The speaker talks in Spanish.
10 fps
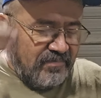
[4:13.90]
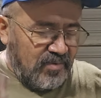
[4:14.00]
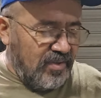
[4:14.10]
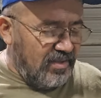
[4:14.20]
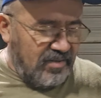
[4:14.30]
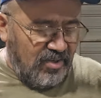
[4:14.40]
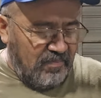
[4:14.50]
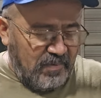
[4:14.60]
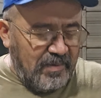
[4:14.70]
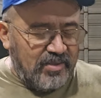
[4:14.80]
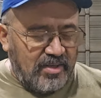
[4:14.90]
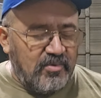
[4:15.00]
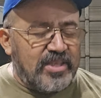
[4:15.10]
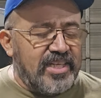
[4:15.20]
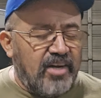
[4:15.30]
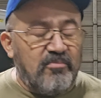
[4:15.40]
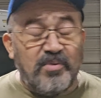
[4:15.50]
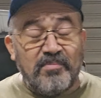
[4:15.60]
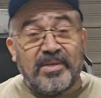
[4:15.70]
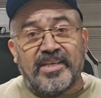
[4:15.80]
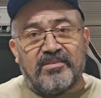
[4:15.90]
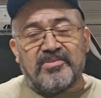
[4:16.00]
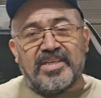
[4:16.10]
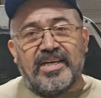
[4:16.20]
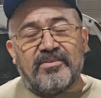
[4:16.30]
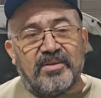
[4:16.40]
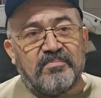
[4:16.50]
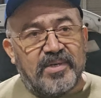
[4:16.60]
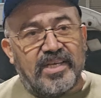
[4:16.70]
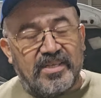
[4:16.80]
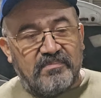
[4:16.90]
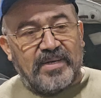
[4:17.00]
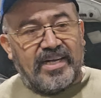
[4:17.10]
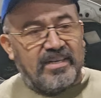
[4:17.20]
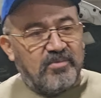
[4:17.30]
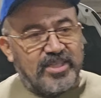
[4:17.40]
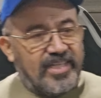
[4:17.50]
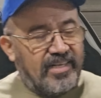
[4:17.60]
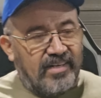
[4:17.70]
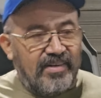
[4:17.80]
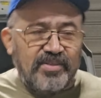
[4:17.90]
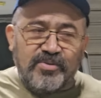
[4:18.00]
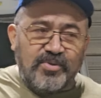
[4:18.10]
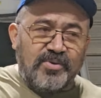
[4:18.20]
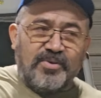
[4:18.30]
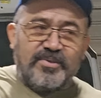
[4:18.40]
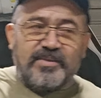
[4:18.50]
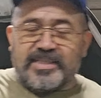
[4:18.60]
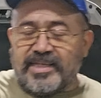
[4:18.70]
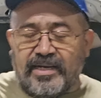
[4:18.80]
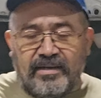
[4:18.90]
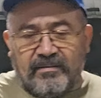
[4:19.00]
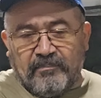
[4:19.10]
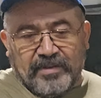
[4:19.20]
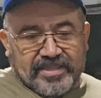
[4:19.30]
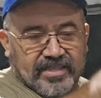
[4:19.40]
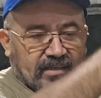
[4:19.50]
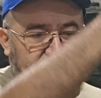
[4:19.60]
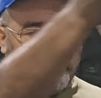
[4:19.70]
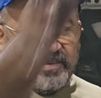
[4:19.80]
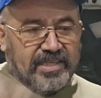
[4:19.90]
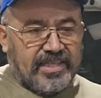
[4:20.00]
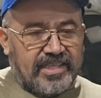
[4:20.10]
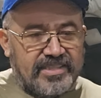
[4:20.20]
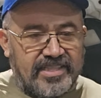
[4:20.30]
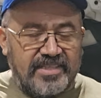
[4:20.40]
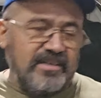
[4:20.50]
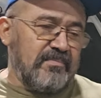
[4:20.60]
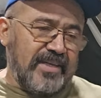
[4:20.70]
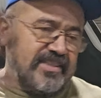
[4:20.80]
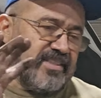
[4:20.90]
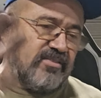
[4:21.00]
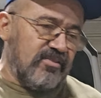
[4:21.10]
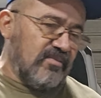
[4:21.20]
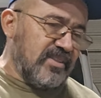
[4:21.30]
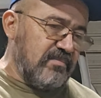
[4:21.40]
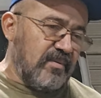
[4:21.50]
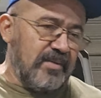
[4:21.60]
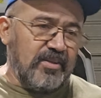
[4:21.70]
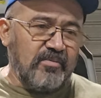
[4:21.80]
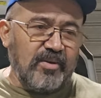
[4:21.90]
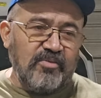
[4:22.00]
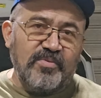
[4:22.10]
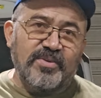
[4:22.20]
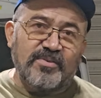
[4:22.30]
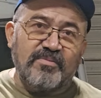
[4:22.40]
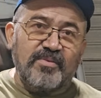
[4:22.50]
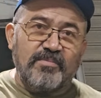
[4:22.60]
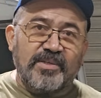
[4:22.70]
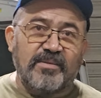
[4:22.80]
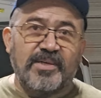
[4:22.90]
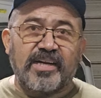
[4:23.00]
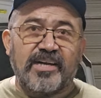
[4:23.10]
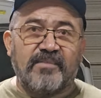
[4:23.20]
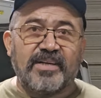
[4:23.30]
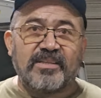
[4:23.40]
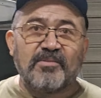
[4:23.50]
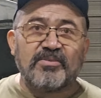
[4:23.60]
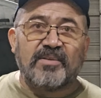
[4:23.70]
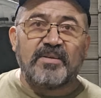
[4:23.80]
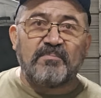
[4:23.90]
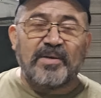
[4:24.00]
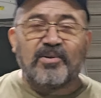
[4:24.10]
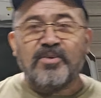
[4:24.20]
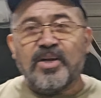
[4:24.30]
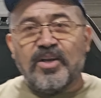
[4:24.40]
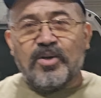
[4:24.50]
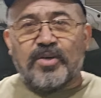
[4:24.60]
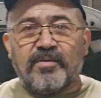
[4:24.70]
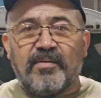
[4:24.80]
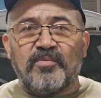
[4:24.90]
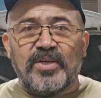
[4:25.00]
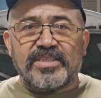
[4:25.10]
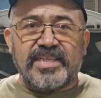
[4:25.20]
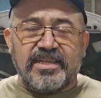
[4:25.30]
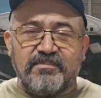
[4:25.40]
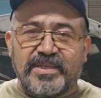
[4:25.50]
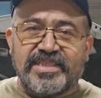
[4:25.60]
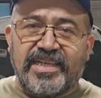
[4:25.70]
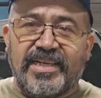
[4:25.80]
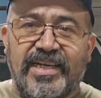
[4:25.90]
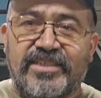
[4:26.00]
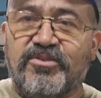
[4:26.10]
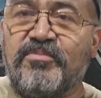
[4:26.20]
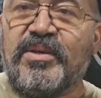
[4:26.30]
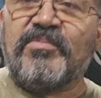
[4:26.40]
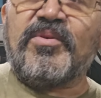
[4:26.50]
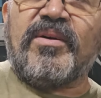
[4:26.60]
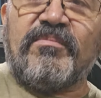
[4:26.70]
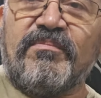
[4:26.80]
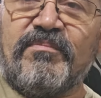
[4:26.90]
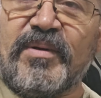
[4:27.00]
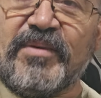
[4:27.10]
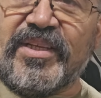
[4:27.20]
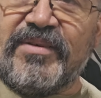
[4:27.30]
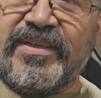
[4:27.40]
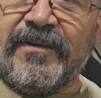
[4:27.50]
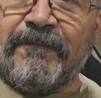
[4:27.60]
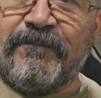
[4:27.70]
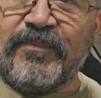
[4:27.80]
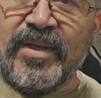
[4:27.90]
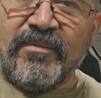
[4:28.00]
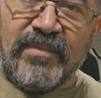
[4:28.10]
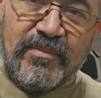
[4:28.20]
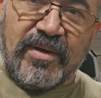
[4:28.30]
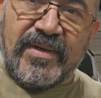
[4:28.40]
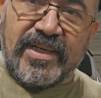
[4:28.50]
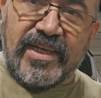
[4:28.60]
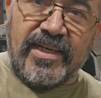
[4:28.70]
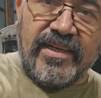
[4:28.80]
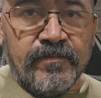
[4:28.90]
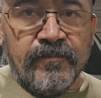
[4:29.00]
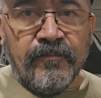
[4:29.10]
oye, yo le prometo que voy a sacar un buen video un día donde pueda disparar y voy a estar grabando todo el tiempo hasta que se aparezca. Si es que se aparece, si no, no simplemente nomás lo borro y vuelvo a, también a grabar también otra vez. Pero lo que vamos a hacer va a ser eso mismo. Permítame, vamos a ver qué.